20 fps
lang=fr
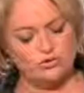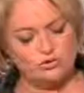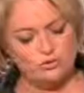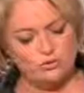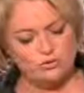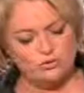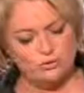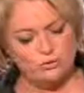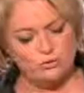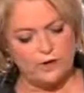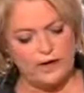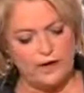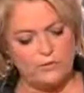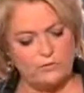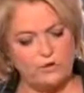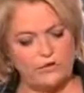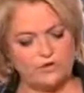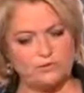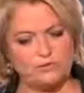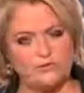de nouveau par
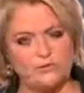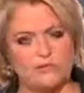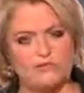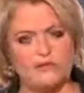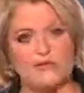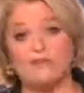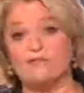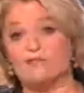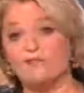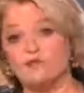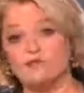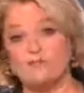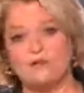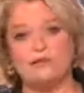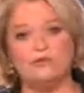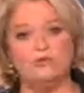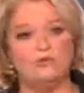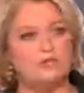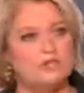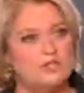rapport à ce qu'on savait avant Je sais
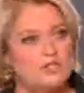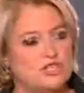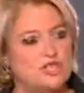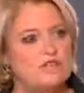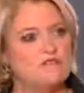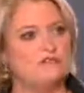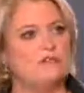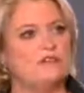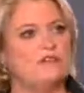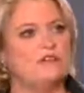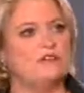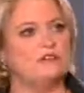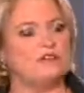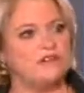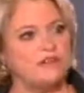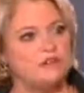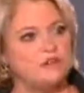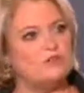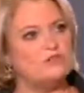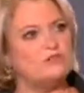pas, des nouveaux chiffres, une nouvelle
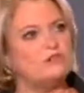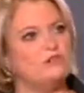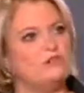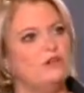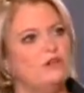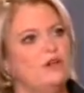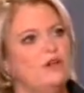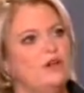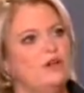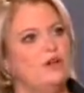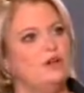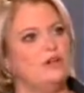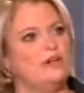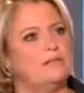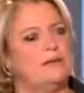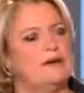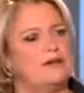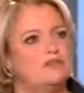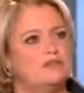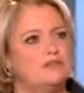fréquence
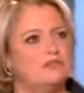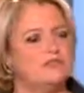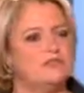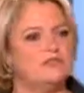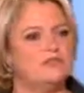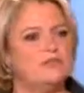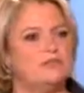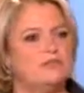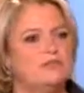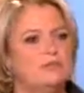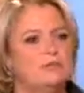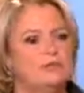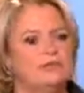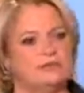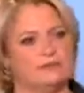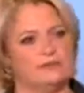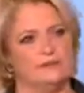d'apparition de, ces syndromes